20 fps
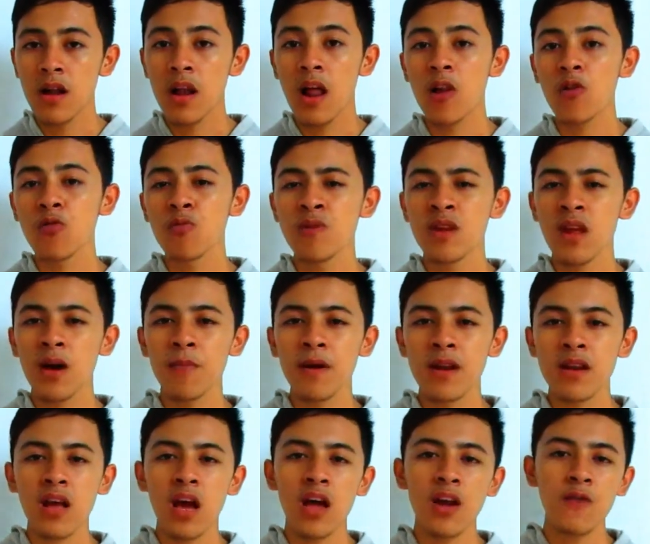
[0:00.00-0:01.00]
lalu
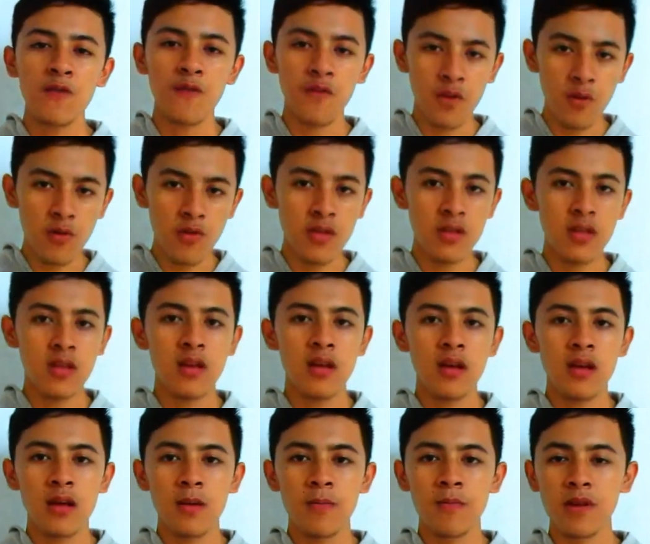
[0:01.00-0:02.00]
mendapatkan views
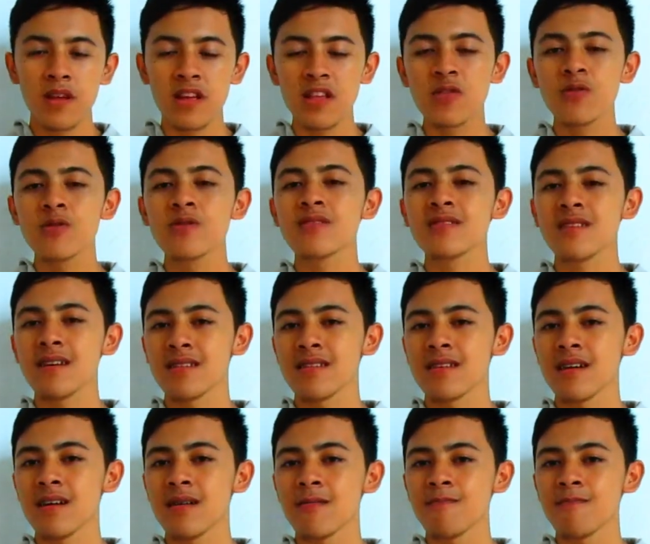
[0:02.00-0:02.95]
begitu saja.